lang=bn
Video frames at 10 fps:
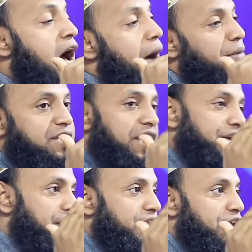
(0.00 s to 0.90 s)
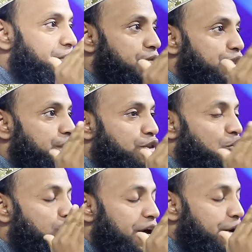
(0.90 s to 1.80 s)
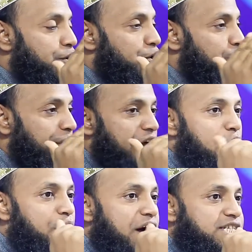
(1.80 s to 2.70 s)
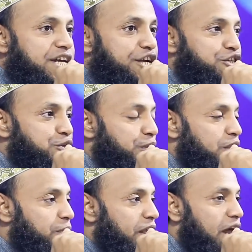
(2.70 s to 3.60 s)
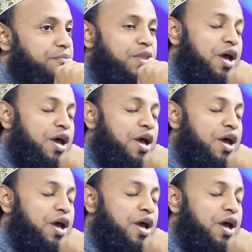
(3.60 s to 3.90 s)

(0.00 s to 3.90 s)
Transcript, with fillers: আমি জান্নাতের মধ্যে তোমার করমের আওয়াজ কেন শুনতে পেলাম